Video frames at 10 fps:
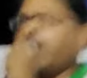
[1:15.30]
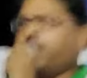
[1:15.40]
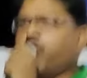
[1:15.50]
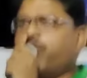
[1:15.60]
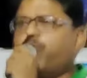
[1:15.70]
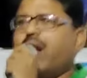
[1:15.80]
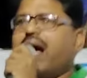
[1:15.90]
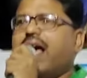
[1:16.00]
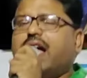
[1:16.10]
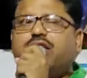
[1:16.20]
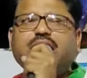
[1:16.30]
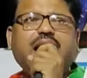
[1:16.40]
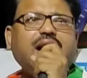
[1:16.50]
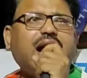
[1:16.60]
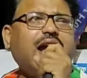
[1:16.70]
এই ফুরফুরা এই
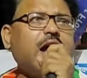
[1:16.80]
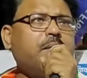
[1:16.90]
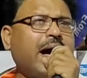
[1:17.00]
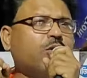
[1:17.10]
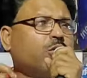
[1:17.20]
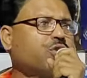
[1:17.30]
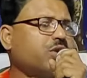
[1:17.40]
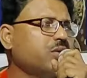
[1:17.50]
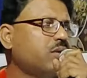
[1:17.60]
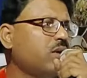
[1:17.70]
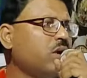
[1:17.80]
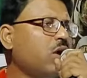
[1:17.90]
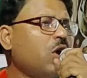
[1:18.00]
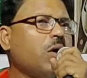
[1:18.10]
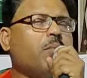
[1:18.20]
শিয়া খালারা মানুষ
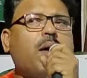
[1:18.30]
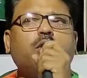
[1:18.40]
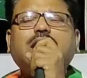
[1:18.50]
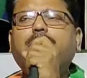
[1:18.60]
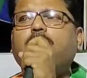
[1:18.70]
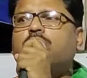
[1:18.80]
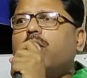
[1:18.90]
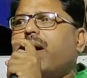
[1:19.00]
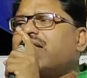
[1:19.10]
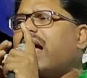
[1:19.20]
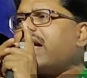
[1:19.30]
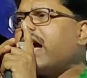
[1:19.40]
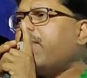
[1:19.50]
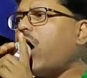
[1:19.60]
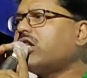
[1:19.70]
মমতা
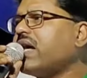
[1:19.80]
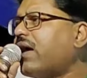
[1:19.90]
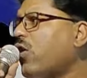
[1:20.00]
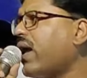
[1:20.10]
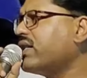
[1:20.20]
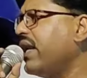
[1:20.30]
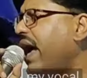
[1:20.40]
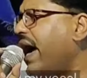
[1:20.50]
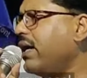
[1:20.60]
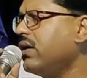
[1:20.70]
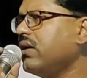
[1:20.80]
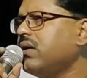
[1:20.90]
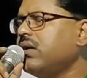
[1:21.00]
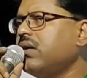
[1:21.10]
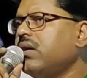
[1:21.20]
বন্দ্যোপাধ্যায়কে ভরসা করেছিলেন
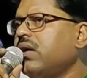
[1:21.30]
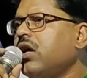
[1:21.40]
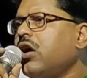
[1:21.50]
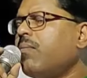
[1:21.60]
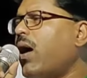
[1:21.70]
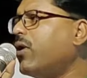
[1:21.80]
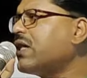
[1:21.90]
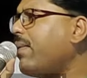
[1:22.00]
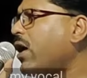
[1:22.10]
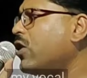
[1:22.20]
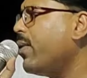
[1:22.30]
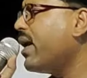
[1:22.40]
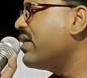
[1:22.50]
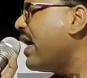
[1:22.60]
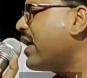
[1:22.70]
মমতা
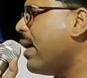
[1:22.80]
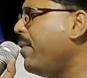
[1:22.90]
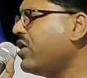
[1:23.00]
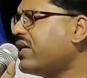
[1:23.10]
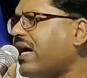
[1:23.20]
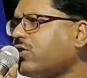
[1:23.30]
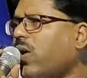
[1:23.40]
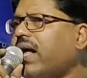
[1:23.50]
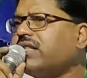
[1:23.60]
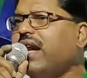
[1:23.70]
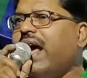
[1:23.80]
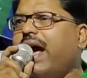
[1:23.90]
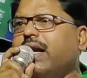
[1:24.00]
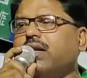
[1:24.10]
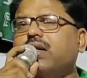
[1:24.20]
বন্দ্যোপাধ্যায়কে বিশ্বাস
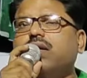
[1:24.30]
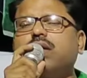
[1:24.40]
করেছিলেন